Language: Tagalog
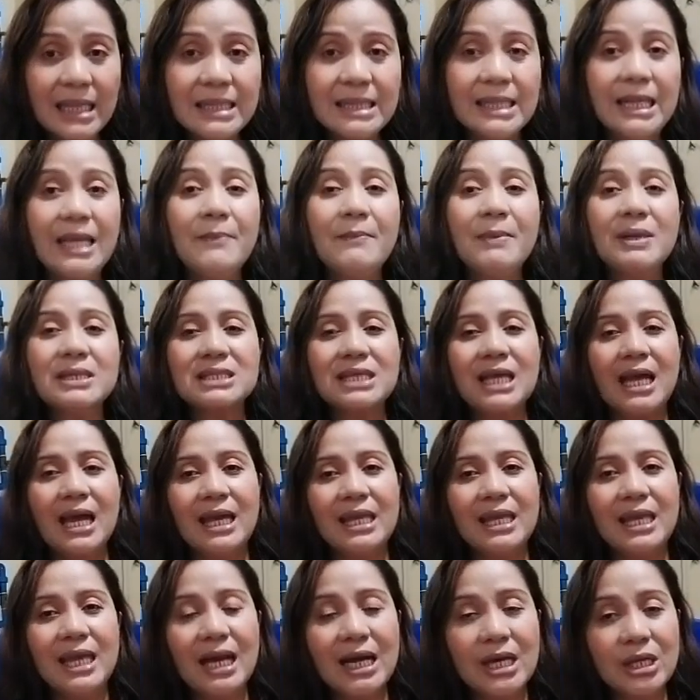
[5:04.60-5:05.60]
hindi
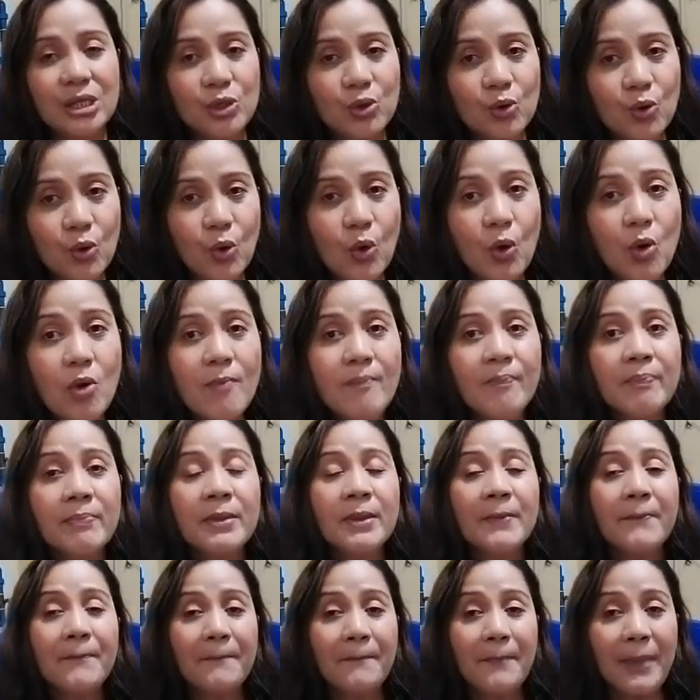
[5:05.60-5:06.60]
masayang yung
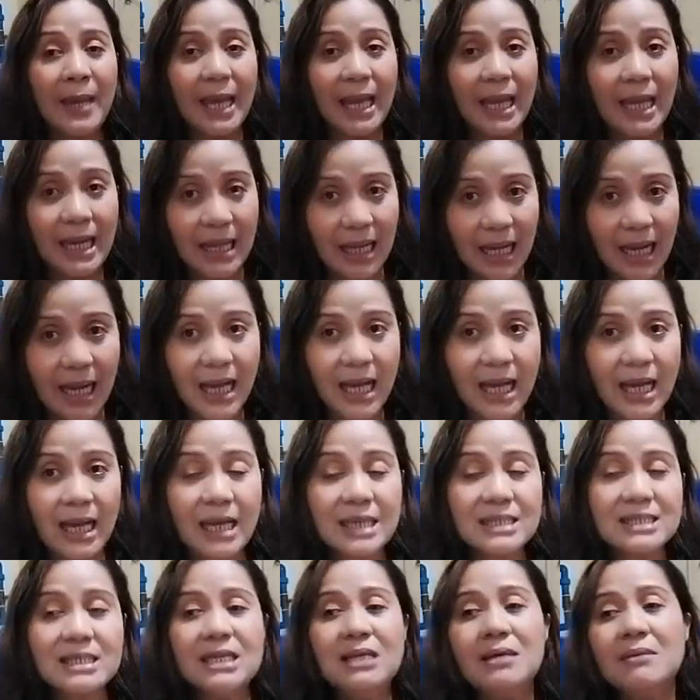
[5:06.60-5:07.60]
pera.
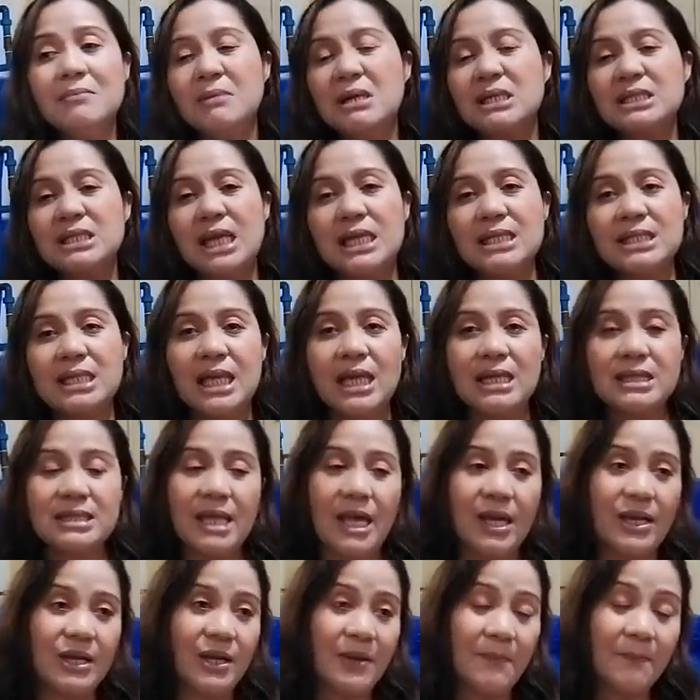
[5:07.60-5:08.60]
Kasi magsasayang
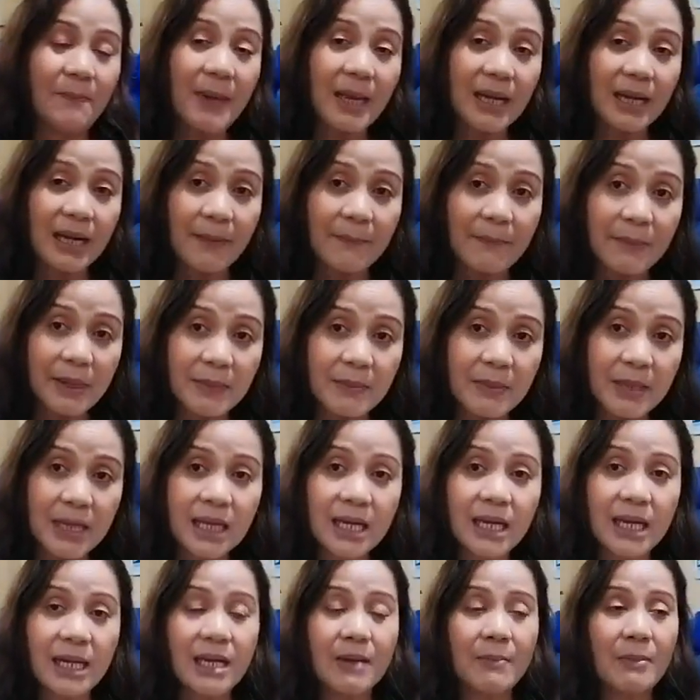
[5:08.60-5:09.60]
tayo ng pera,
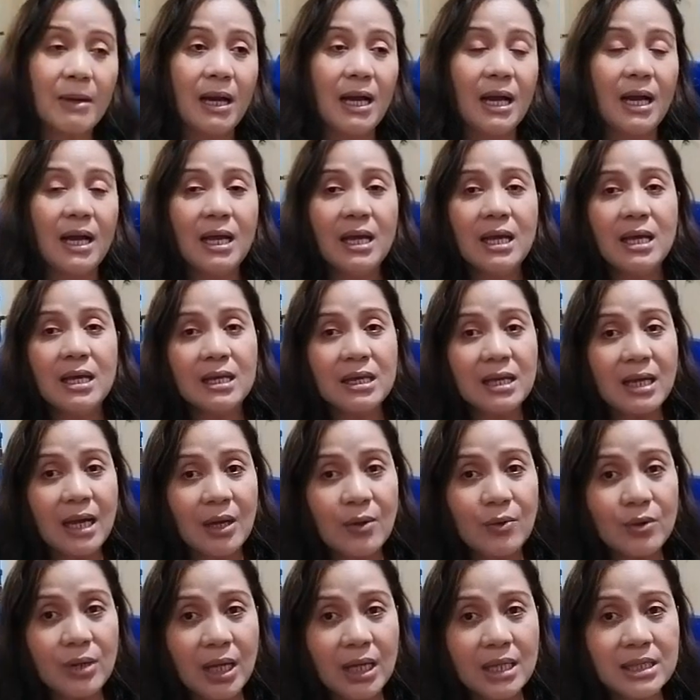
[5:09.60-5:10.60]
bibili ka ng mga
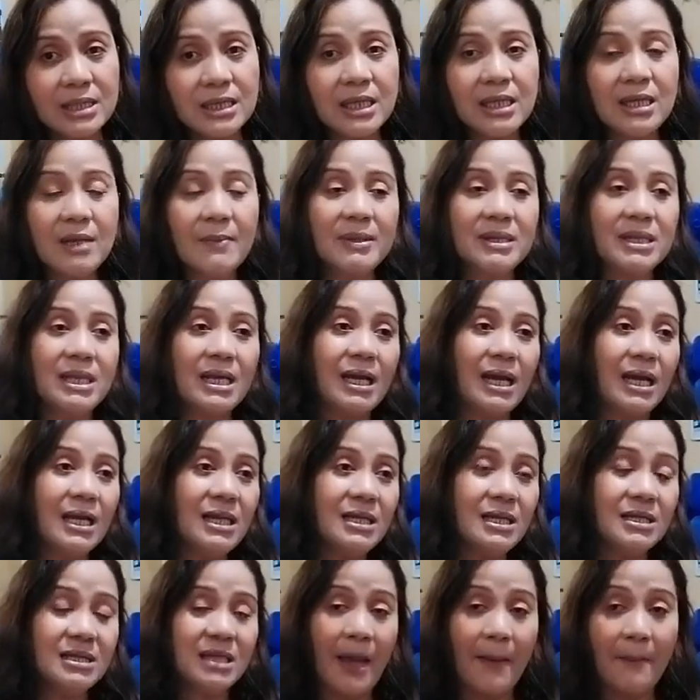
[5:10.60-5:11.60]
Galo na hindi naman
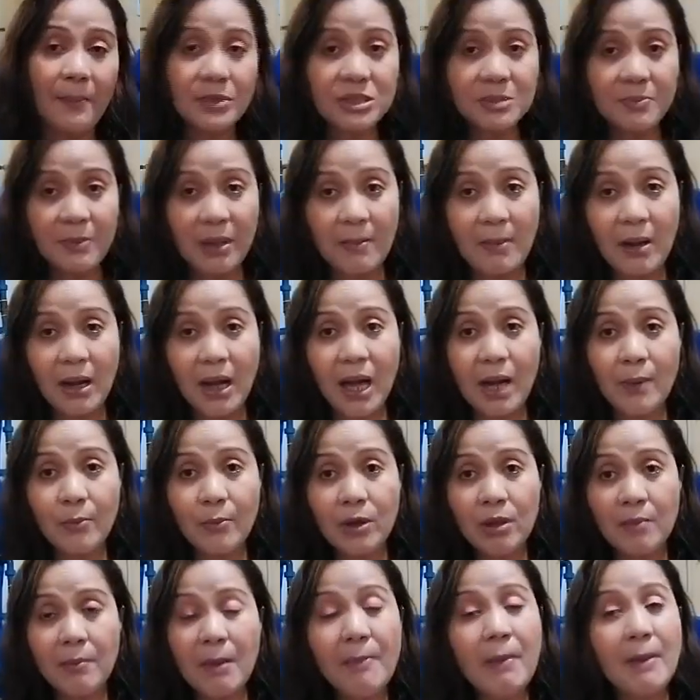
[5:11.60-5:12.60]
dekalidad tapos may mga
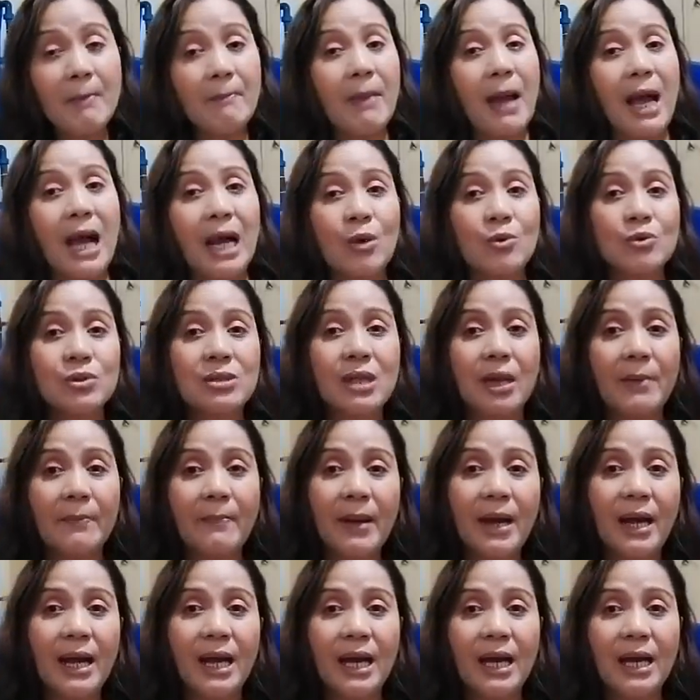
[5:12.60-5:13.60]
amoy, mapapagod ka
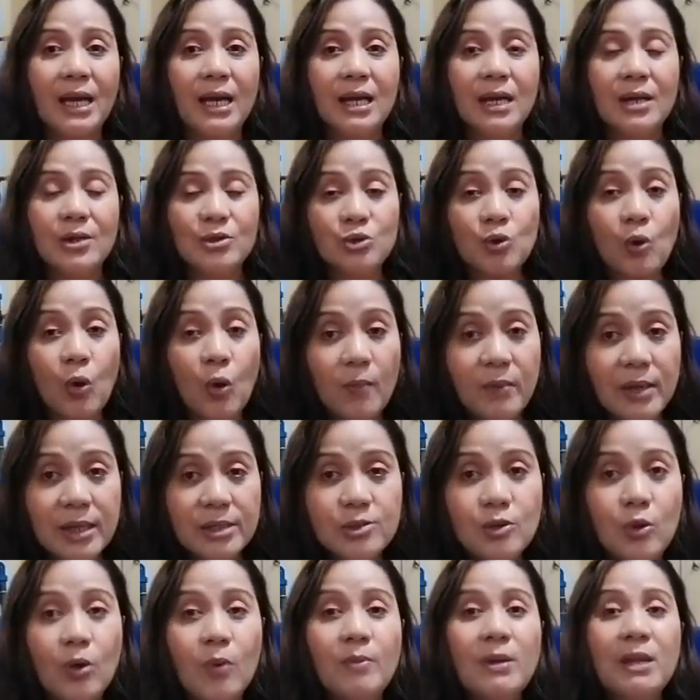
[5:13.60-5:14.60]
pa.
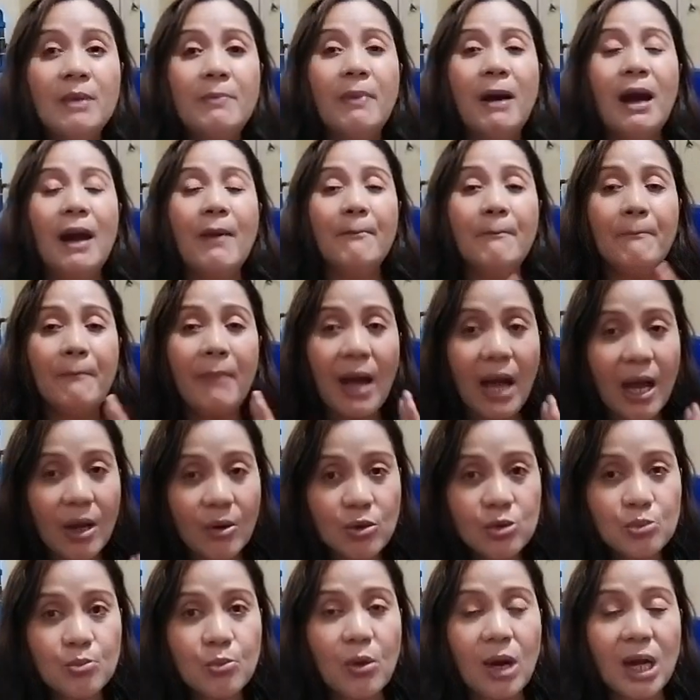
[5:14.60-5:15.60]
Doble-doble pa ang
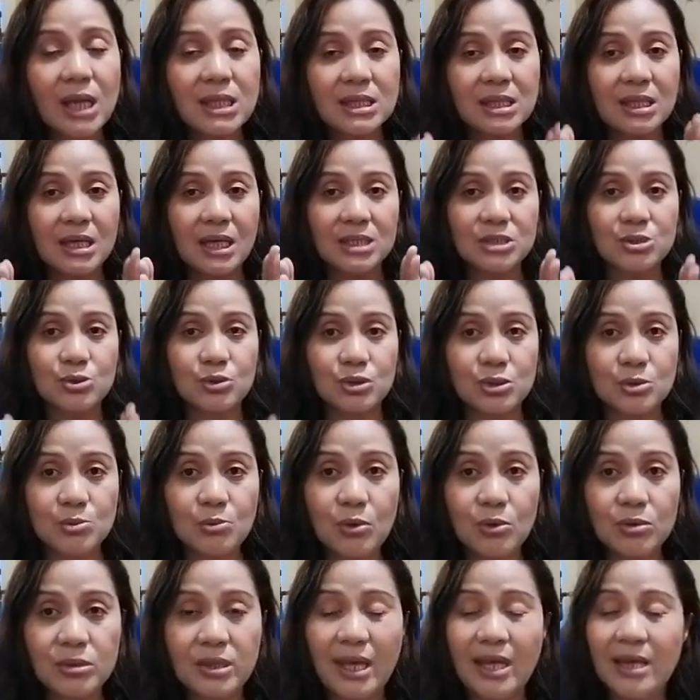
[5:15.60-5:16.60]
pagod mo at gastos
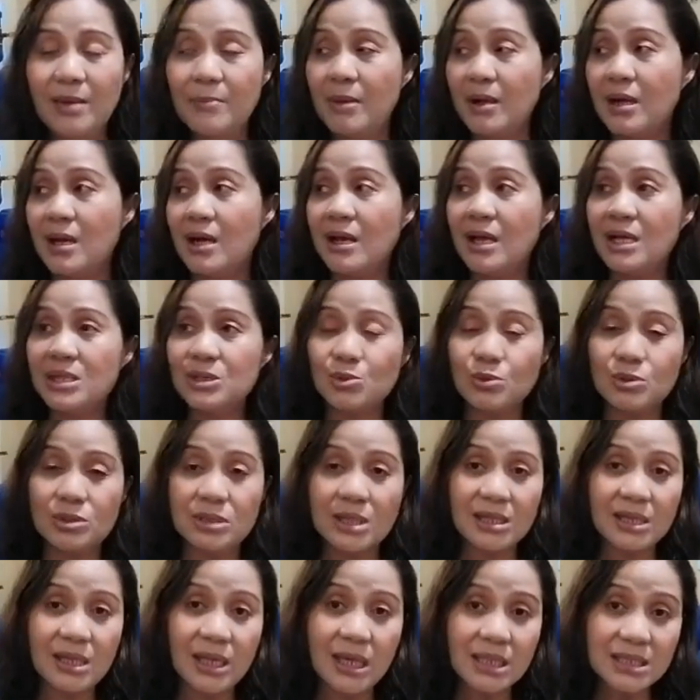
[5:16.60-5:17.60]
mo dahil
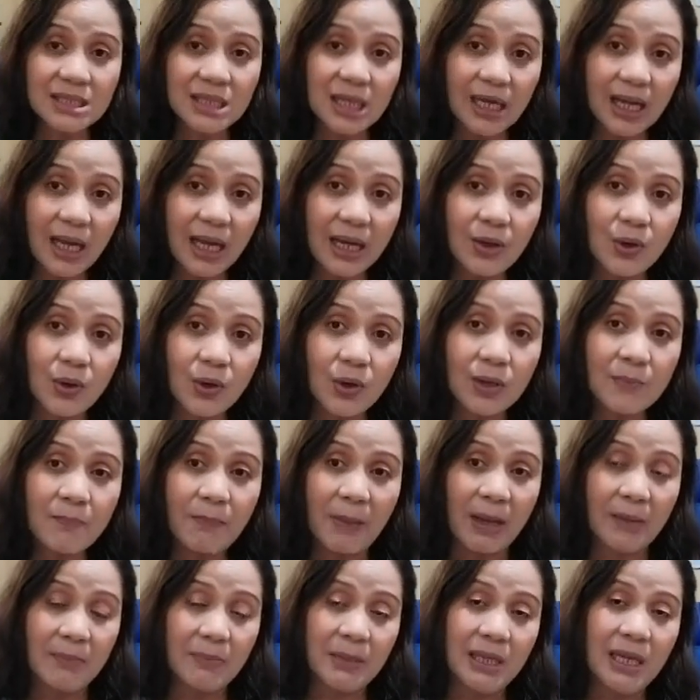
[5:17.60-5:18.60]
magagastosan ka na sa galon,
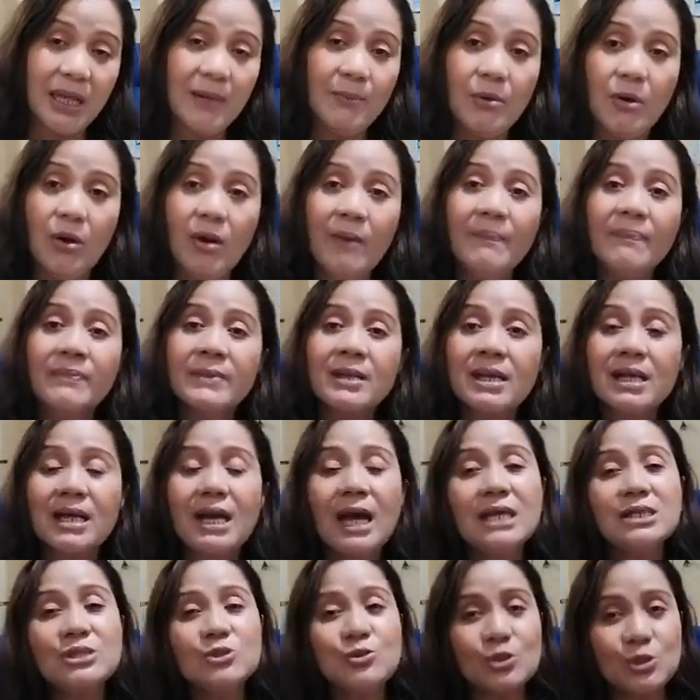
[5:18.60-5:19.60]
pagbili mo,
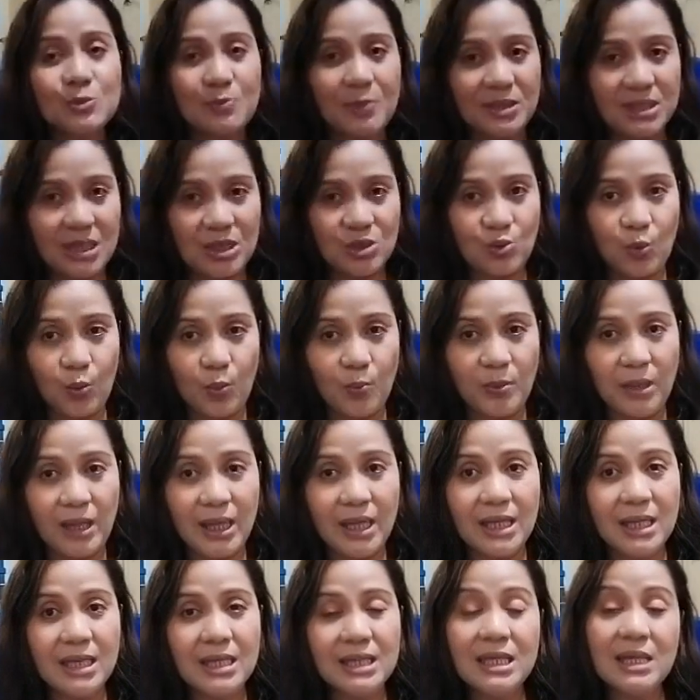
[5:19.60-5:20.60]
gastos pa sa
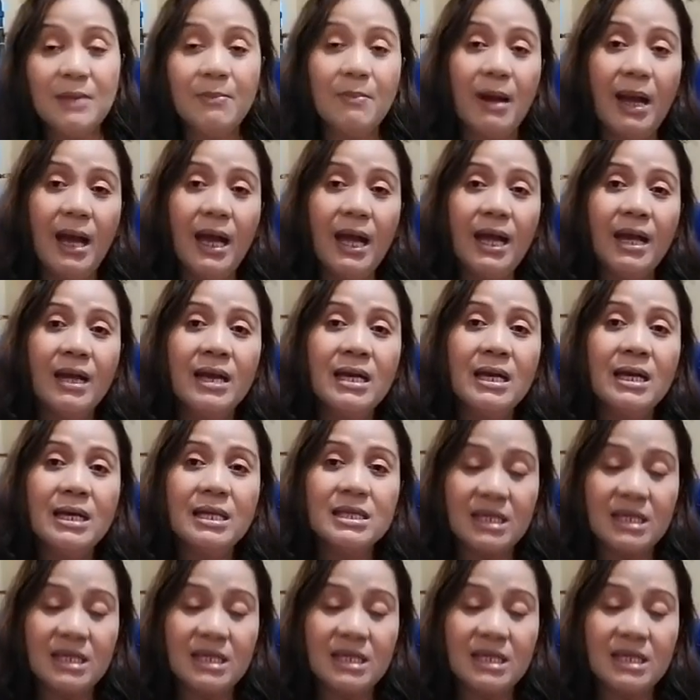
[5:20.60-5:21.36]
tubig, di ba?